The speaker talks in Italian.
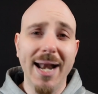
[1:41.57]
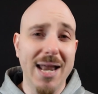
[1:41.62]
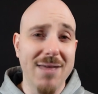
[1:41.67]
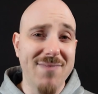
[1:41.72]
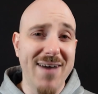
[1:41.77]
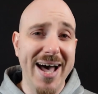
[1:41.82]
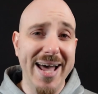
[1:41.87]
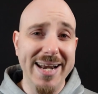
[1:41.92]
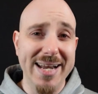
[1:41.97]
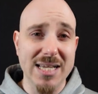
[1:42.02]
le
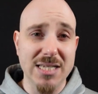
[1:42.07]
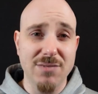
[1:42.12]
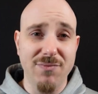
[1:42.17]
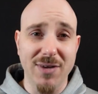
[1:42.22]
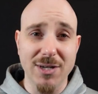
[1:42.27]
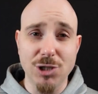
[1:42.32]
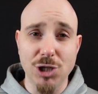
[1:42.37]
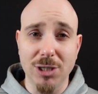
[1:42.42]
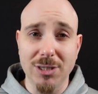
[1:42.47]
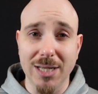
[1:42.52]
varie
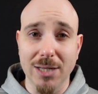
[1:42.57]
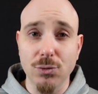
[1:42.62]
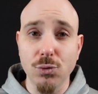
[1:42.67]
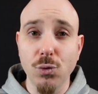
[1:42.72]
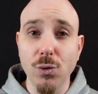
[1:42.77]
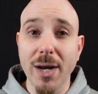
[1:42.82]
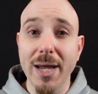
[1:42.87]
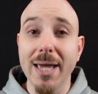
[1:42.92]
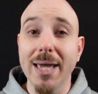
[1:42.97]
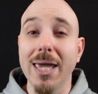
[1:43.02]

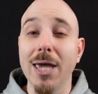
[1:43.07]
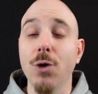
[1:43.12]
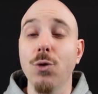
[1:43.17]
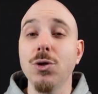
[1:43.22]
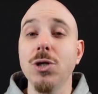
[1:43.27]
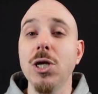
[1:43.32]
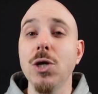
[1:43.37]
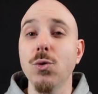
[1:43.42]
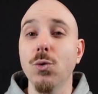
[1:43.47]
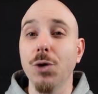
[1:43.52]
sfaccettature che
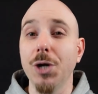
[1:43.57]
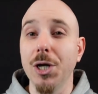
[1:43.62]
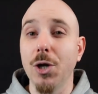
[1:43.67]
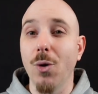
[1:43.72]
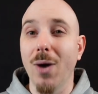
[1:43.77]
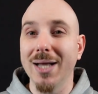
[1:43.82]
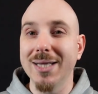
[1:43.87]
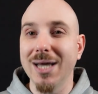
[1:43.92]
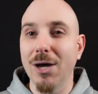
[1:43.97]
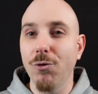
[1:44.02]
ogni
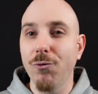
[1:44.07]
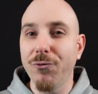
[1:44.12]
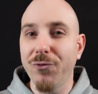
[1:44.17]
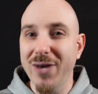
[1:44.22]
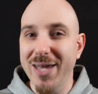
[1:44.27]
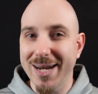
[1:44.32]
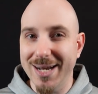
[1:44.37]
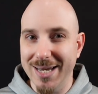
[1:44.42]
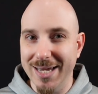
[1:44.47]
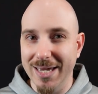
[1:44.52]
unico ha da
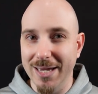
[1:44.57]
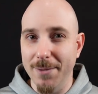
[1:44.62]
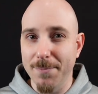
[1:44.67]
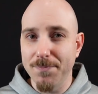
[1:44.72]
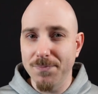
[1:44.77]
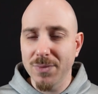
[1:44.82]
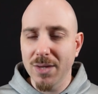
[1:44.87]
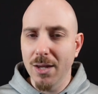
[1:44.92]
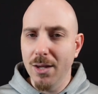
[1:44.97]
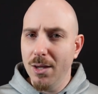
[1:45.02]
offrirgli.
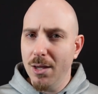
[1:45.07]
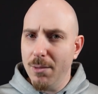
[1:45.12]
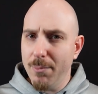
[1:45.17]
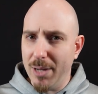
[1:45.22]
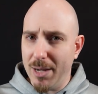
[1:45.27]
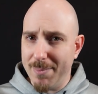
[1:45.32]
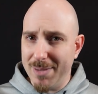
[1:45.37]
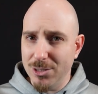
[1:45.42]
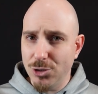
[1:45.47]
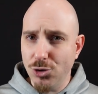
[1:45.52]

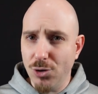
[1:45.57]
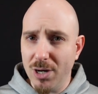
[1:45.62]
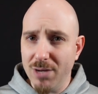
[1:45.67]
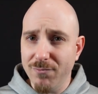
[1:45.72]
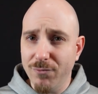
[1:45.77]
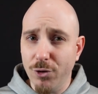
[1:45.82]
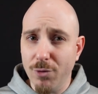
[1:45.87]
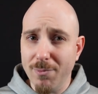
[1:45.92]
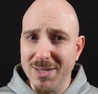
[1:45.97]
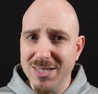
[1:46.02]
Per maggiori
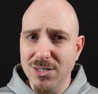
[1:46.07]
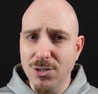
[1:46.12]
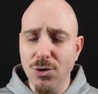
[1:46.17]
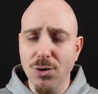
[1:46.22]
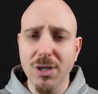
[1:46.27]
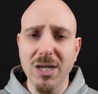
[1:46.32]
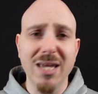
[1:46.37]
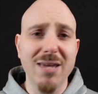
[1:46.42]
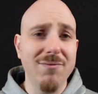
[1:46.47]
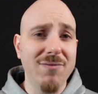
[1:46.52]

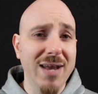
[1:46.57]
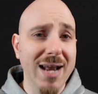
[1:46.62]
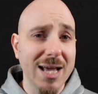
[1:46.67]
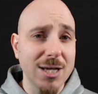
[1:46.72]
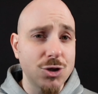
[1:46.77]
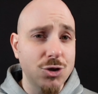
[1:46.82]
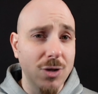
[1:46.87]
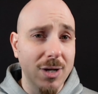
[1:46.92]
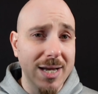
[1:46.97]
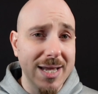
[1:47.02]
informazioni vi
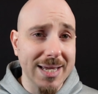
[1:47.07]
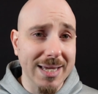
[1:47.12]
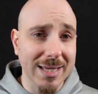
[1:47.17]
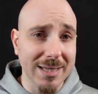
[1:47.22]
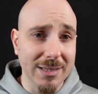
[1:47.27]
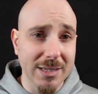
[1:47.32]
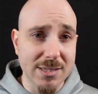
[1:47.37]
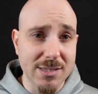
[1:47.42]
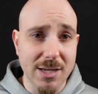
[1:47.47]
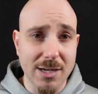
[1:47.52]
lascio il link
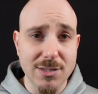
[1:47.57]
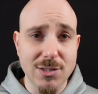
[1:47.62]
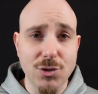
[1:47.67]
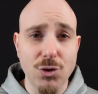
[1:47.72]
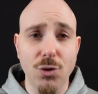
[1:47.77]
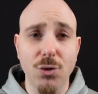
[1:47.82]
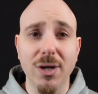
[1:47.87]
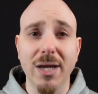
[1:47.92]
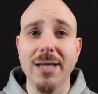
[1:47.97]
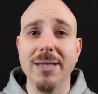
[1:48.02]
in
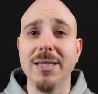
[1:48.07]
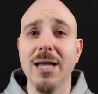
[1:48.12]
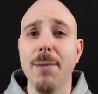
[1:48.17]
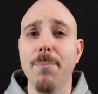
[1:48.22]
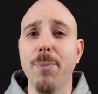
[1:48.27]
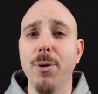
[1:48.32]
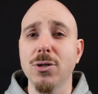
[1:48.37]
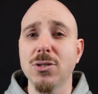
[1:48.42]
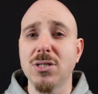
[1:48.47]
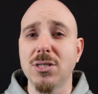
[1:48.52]
descrizione
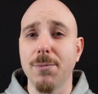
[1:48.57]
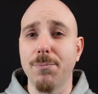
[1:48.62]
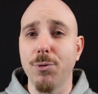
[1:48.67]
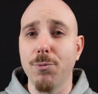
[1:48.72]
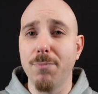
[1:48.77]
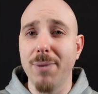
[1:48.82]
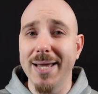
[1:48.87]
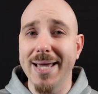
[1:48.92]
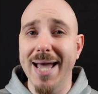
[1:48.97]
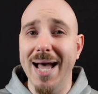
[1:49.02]
del post
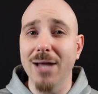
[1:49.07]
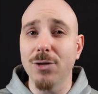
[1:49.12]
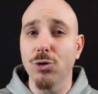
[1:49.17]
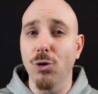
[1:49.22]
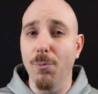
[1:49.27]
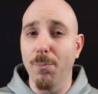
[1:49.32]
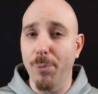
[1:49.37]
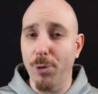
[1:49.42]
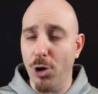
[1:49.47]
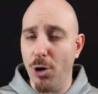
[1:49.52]

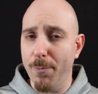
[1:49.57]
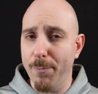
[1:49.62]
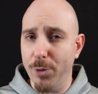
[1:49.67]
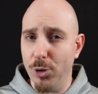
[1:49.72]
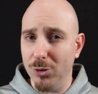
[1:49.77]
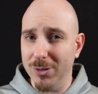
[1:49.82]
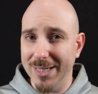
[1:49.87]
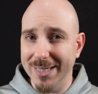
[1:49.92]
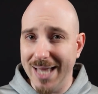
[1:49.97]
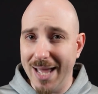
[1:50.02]
pubblicato
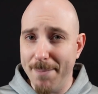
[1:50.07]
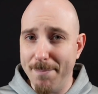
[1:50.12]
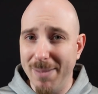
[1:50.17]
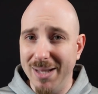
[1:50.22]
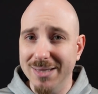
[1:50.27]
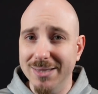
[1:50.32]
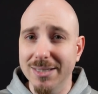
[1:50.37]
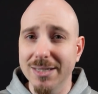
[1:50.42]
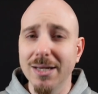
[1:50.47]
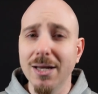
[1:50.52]
proprio da
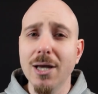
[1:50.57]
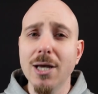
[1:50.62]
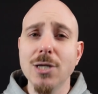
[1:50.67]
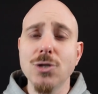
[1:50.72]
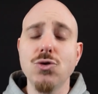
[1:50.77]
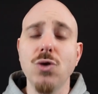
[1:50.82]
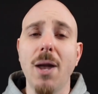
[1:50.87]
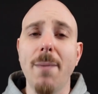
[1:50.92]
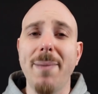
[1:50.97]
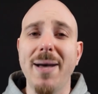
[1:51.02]
Dammat
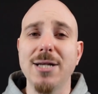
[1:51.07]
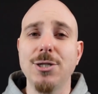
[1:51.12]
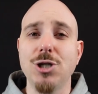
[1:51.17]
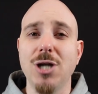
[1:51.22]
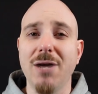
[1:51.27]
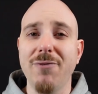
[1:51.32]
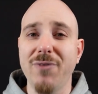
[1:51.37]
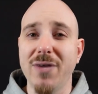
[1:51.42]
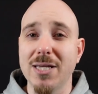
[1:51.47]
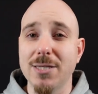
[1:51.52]
sulla
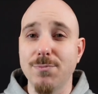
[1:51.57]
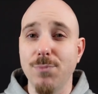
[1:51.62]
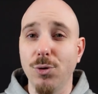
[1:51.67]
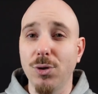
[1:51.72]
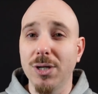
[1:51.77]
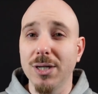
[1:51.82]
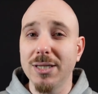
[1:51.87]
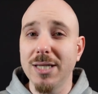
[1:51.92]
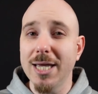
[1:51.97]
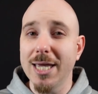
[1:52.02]
pagina
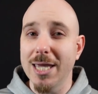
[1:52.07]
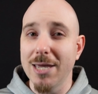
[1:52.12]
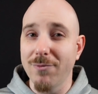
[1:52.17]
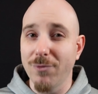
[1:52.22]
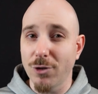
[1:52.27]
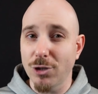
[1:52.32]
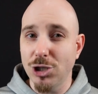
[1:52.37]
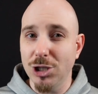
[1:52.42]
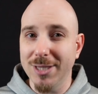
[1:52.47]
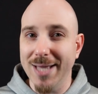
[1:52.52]
Facebook di
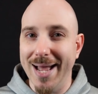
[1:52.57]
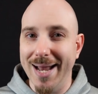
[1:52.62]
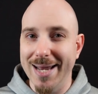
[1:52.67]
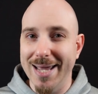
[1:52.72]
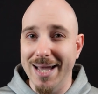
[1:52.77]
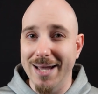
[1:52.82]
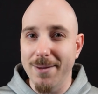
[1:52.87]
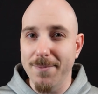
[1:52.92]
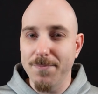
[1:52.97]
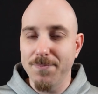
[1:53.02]
Keyforge
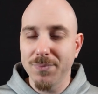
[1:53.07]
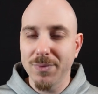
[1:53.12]
Italia.